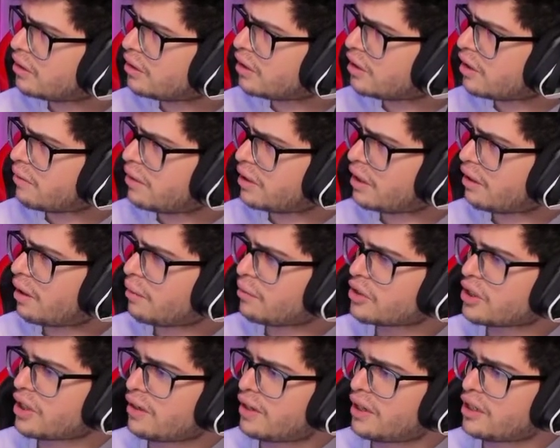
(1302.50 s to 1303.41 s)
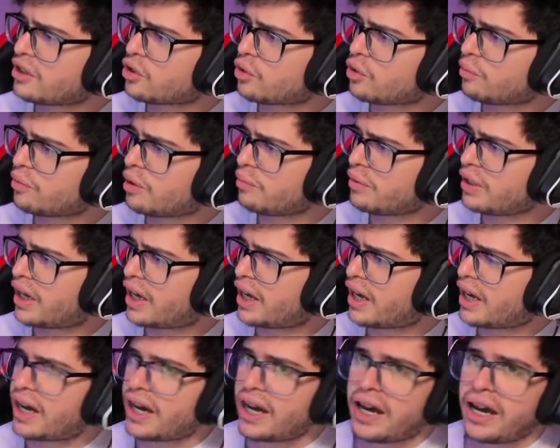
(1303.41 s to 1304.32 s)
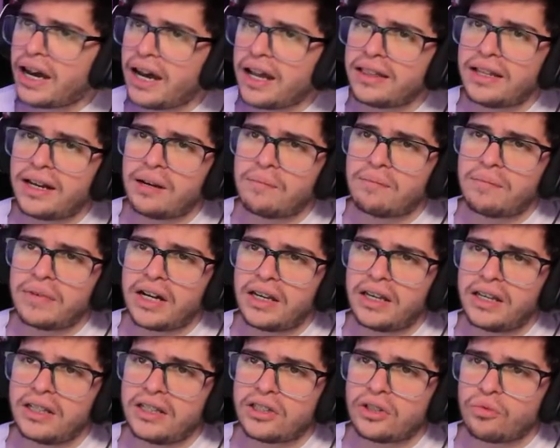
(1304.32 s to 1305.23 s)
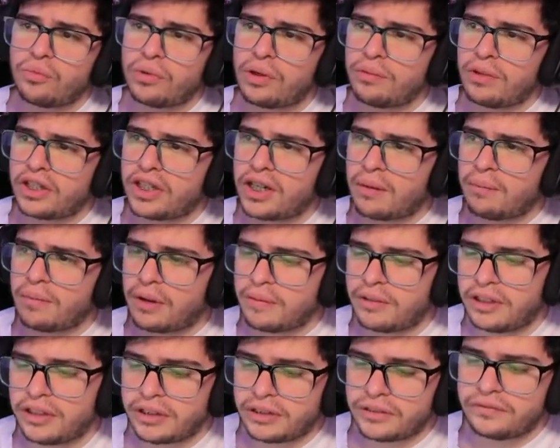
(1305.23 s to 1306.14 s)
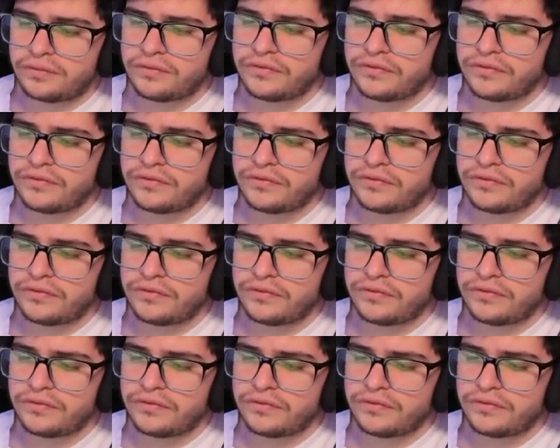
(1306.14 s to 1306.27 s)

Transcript: mente vamos a ver en su propia trampa. ¿Qué es su propia trampa, amigo?